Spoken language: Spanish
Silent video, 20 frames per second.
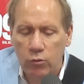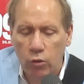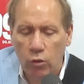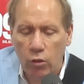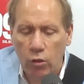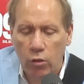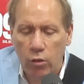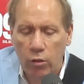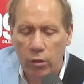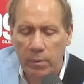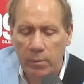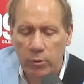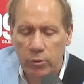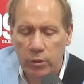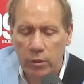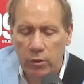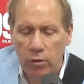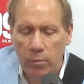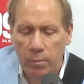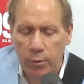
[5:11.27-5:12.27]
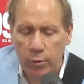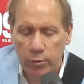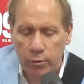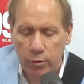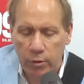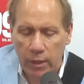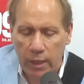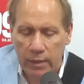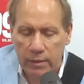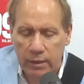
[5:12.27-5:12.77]
todos los que hemos tenido
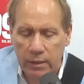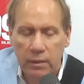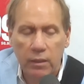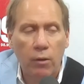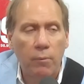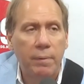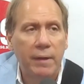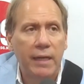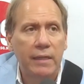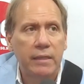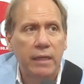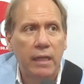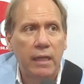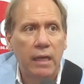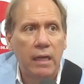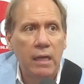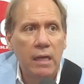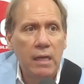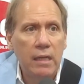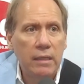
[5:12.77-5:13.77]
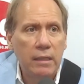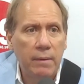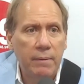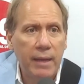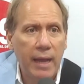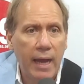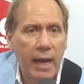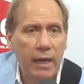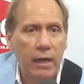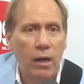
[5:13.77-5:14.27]
oportunidad, Santiago Peralta, de,
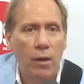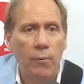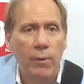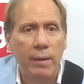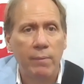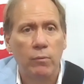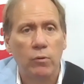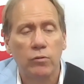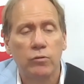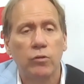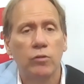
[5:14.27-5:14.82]
viajar, la vemos.